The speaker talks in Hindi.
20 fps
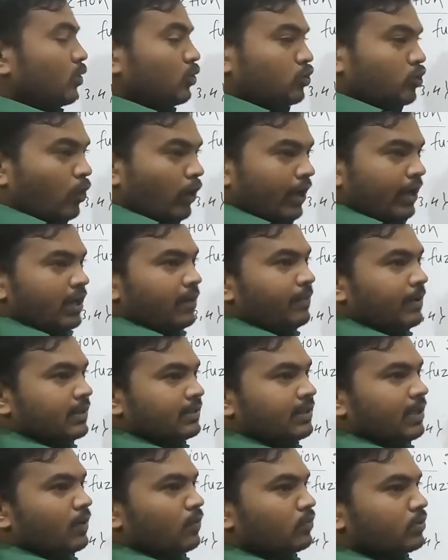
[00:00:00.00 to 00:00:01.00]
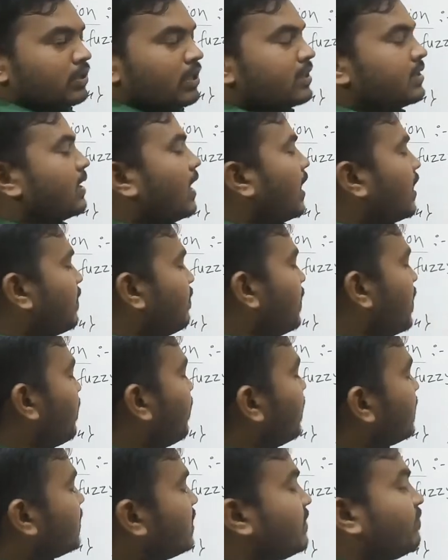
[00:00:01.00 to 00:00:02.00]
जो एलिमेंट्स है उसके साथ
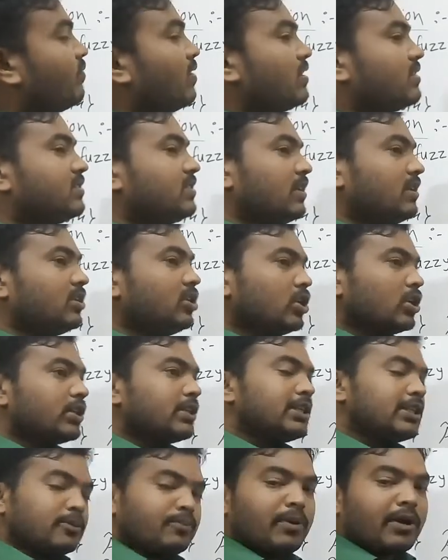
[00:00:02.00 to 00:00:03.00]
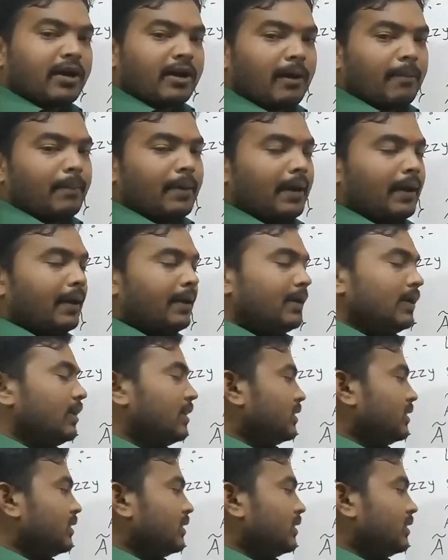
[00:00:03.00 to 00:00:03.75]
मेंबरशिप फंक्शन किस पे कम है